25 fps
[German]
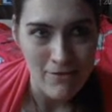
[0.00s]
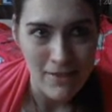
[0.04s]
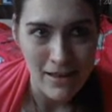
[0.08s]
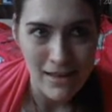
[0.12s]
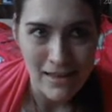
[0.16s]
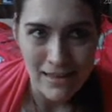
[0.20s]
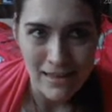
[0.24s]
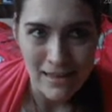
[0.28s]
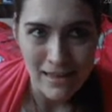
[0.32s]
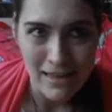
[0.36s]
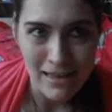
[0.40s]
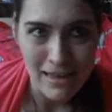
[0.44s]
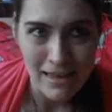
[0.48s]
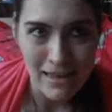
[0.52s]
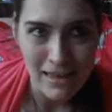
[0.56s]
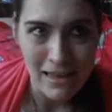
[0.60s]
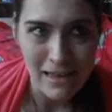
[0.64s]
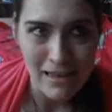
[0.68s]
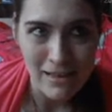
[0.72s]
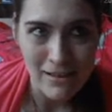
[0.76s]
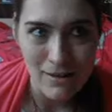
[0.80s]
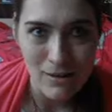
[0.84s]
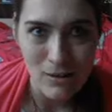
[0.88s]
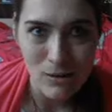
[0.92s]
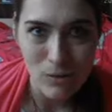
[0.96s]
wenn
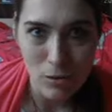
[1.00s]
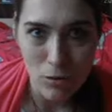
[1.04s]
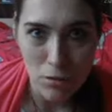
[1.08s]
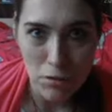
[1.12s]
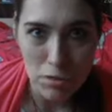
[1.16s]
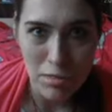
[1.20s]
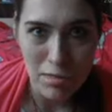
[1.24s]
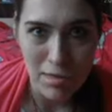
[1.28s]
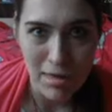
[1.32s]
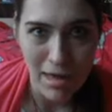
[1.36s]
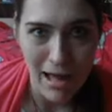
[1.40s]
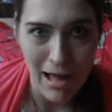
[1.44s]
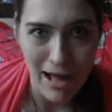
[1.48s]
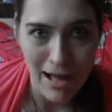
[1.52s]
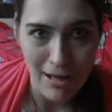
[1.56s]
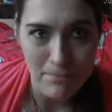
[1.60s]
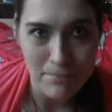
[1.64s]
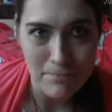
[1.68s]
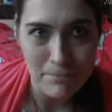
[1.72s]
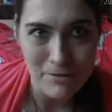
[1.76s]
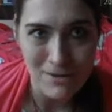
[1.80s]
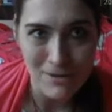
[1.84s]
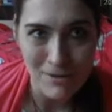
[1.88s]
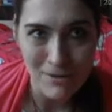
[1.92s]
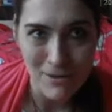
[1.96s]
ihr Lust
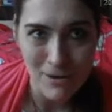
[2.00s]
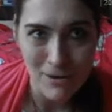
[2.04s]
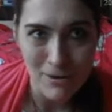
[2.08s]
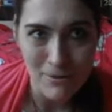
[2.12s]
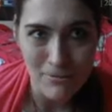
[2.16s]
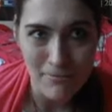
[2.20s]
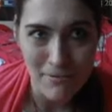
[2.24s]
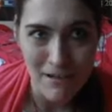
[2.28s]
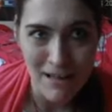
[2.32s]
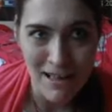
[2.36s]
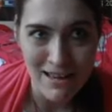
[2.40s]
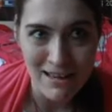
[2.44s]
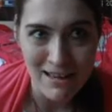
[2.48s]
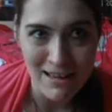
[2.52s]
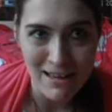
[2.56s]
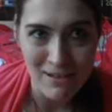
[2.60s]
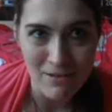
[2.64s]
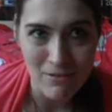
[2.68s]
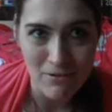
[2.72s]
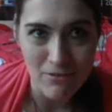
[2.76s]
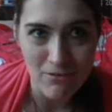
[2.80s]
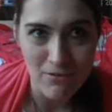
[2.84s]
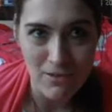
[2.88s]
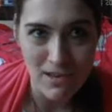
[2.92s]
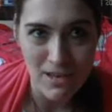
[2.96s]
habt, nochmal
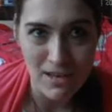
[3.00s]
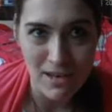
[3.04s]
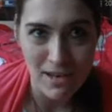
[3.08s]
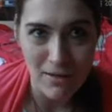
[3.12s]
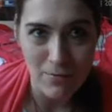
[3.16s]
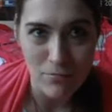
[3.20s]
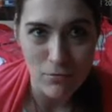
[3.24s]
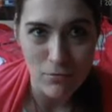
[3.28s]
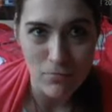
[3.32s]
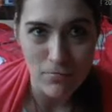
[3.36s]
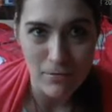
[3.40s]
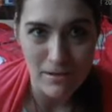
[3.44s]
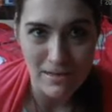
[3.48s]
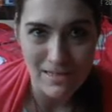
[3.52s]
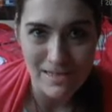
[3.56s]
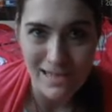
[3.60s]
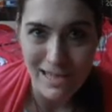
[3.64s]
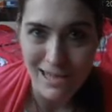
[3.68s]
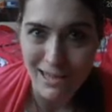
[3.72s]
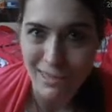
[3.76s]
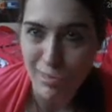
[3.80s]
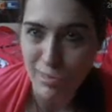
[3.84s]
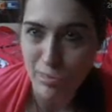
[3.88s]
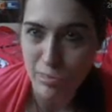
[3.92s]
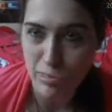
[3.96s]
irgendwie in der
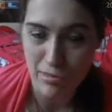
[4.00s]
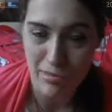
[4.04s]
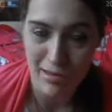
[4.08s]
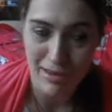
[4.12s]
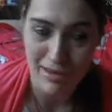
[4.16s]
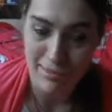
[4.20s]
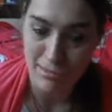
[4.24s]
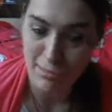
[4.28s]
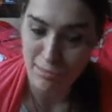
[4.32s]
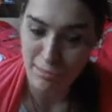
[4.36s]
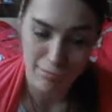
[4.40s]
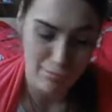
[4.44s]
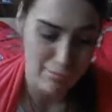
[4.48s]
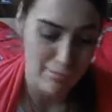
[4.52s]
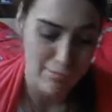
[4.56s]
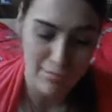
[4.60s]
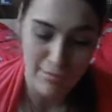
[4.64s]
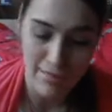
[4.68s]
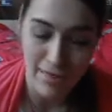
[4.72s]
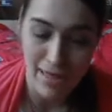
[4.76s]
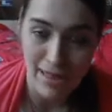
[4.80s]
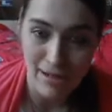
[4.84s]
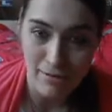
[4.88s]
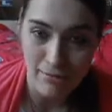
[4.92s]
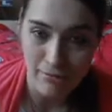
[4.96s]
Pubertätzeit zu
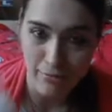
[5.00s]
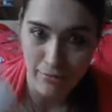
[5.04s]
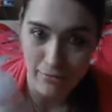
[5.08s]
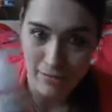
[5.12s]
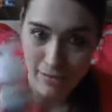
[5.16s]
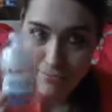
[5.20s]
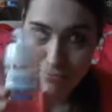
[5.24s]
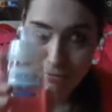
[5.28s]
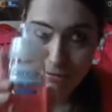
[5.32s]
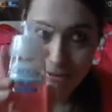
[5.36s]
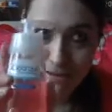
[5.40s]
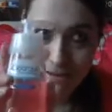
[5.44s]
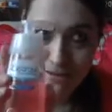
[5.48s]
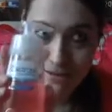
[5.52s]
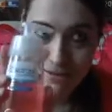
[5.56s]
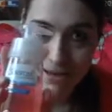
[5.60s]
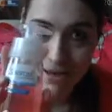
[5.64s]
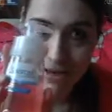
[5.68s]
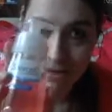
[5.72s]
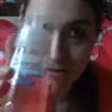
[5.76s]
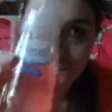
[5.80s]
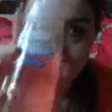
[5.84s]
sein, wo ihr Pickel